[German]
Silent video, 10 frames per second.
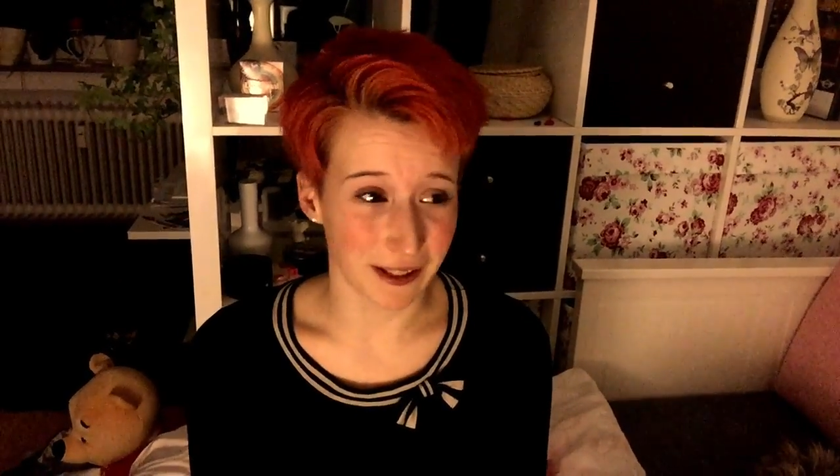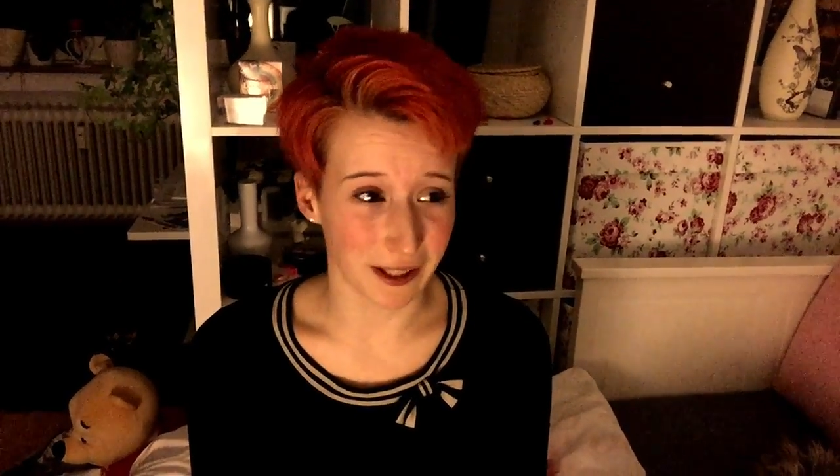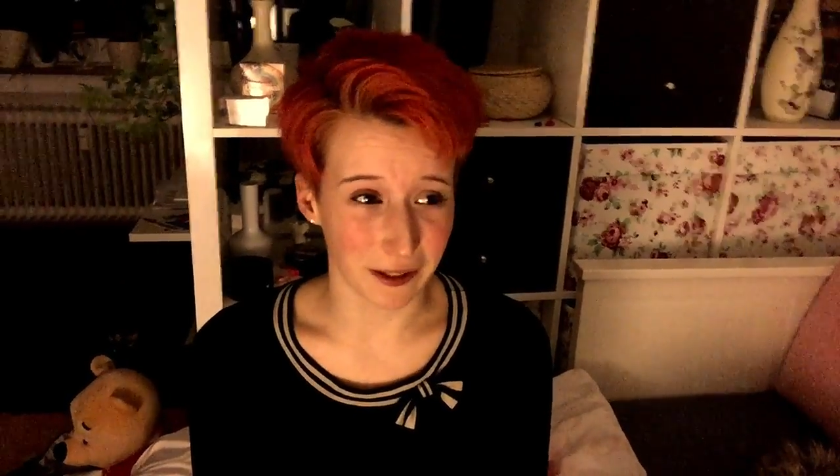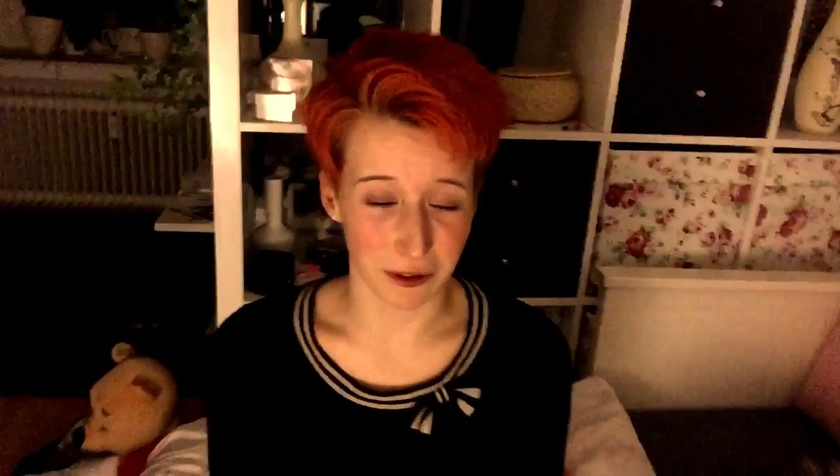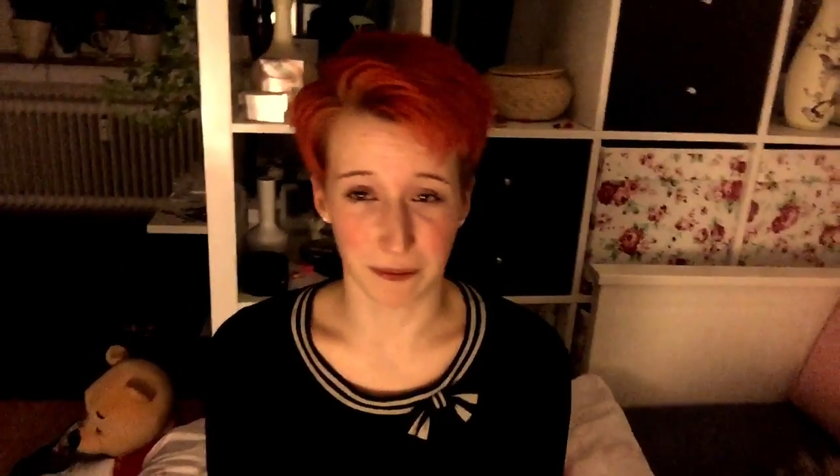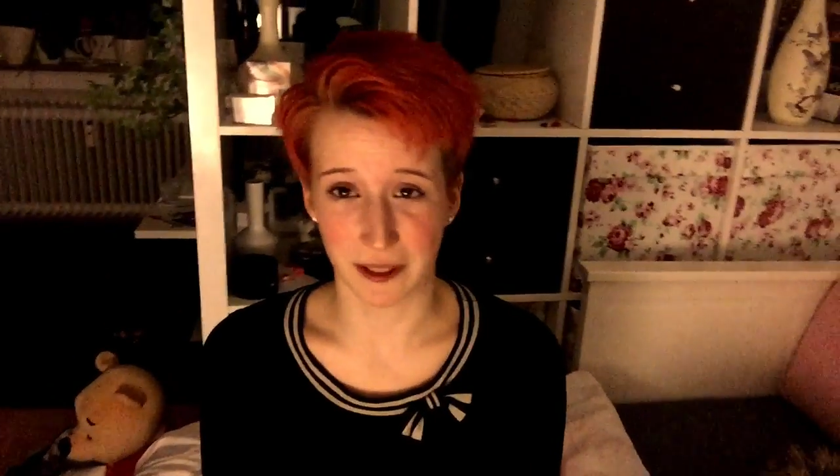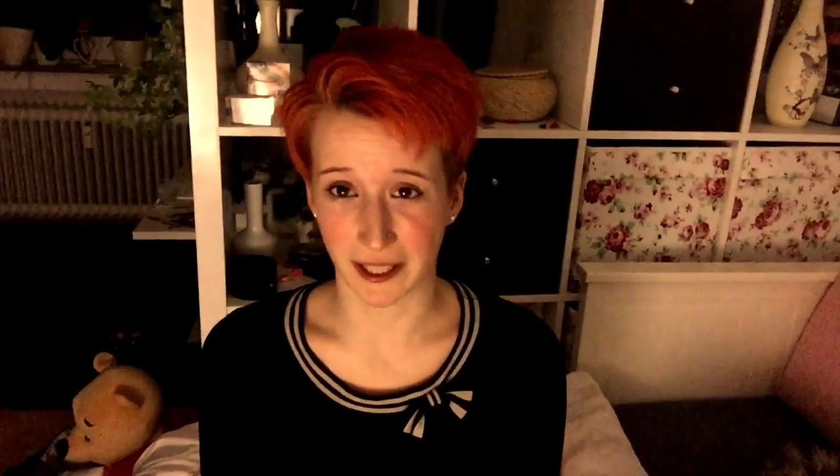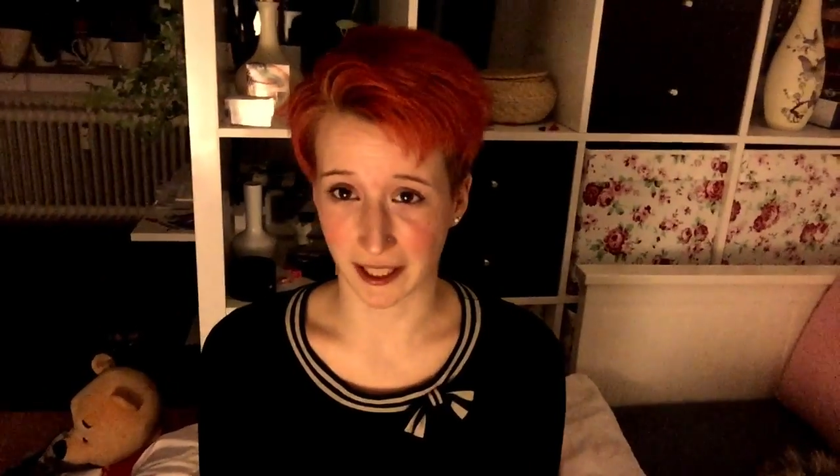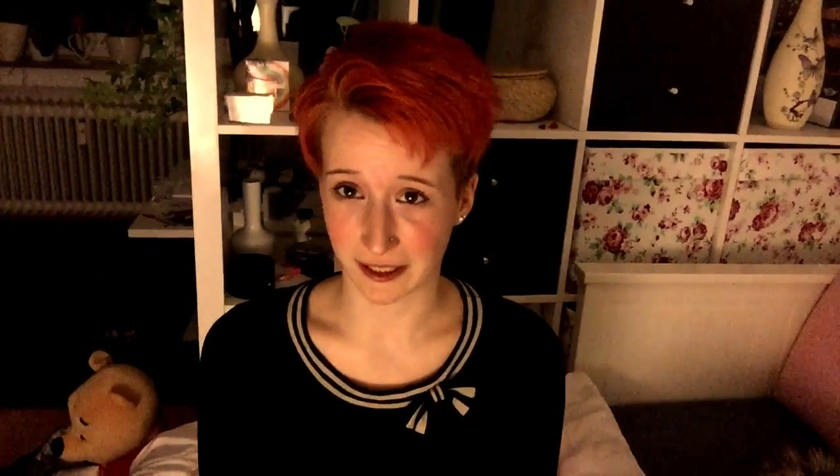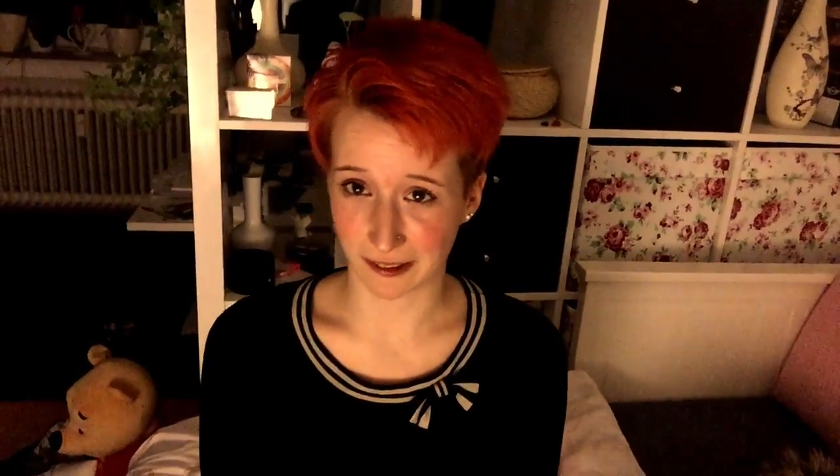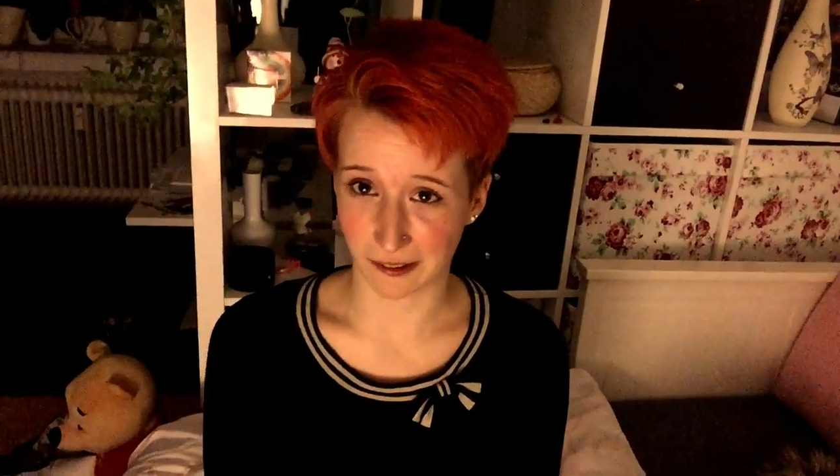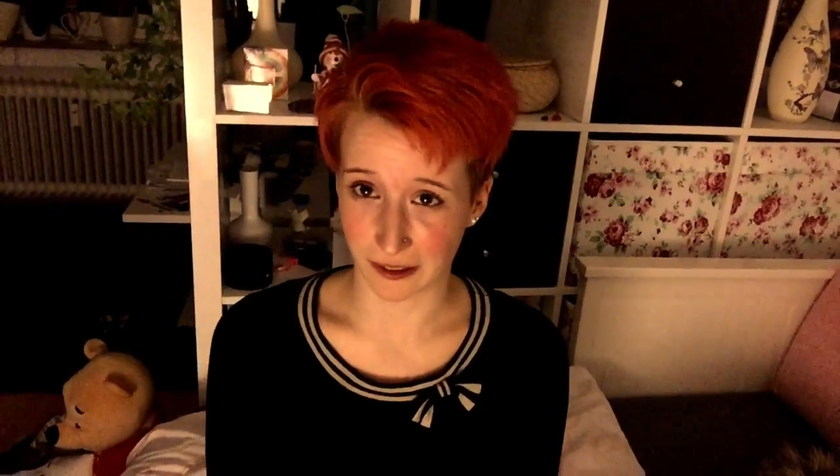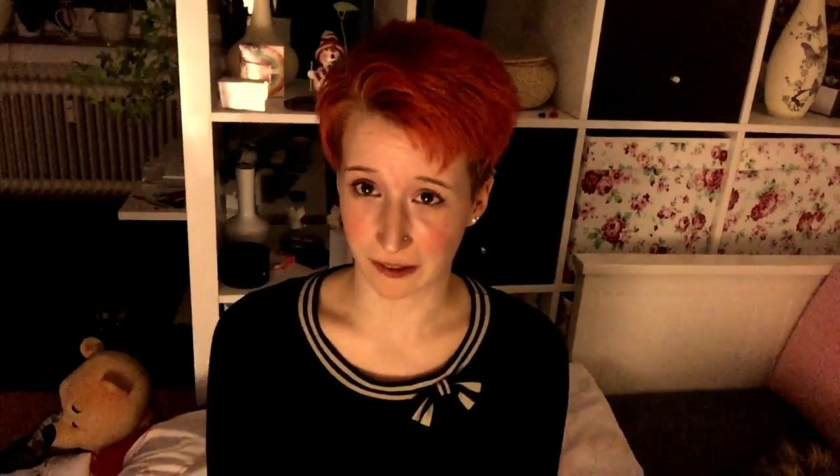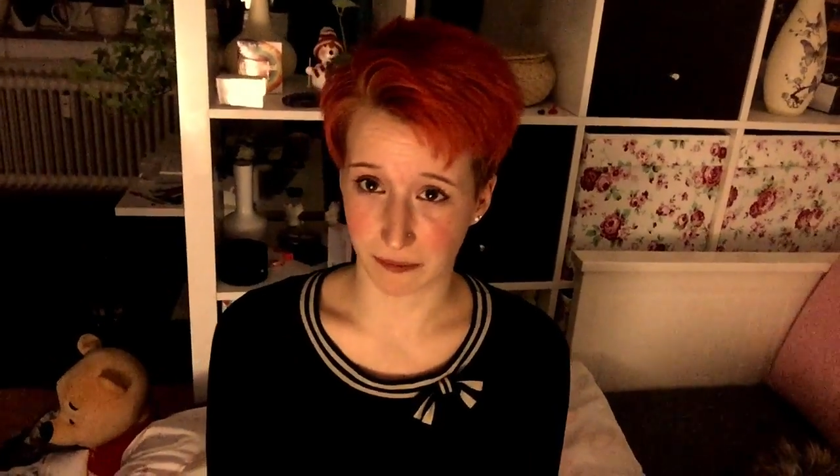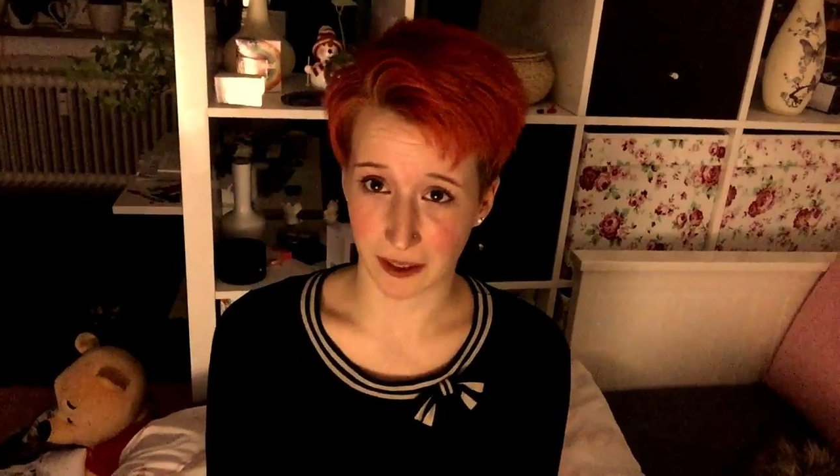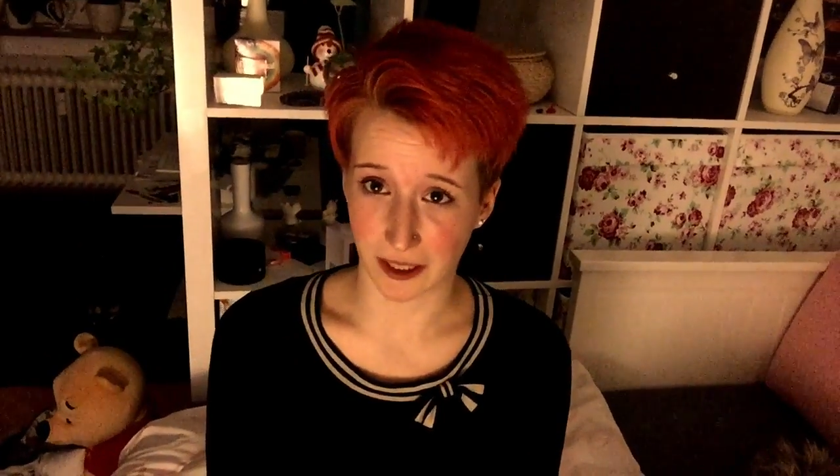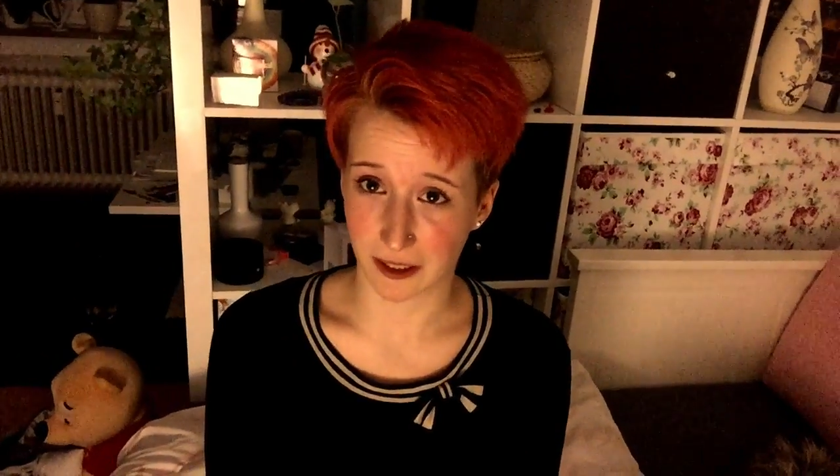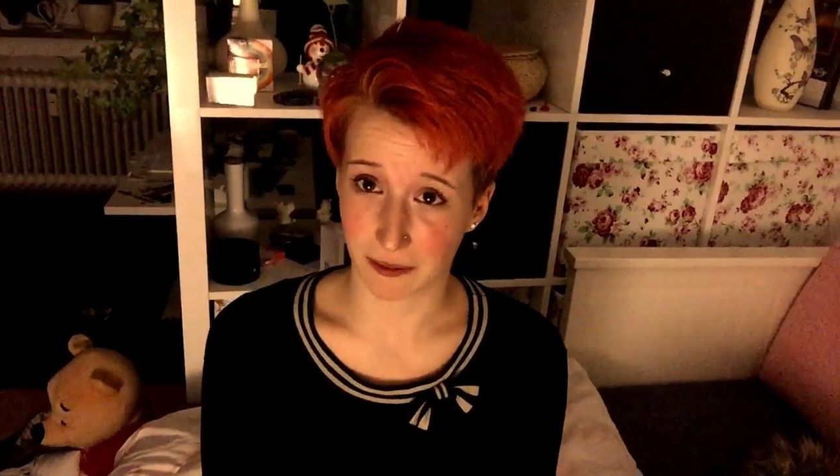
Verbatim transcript: weil äh, mit den ganzen Leuten, mit denen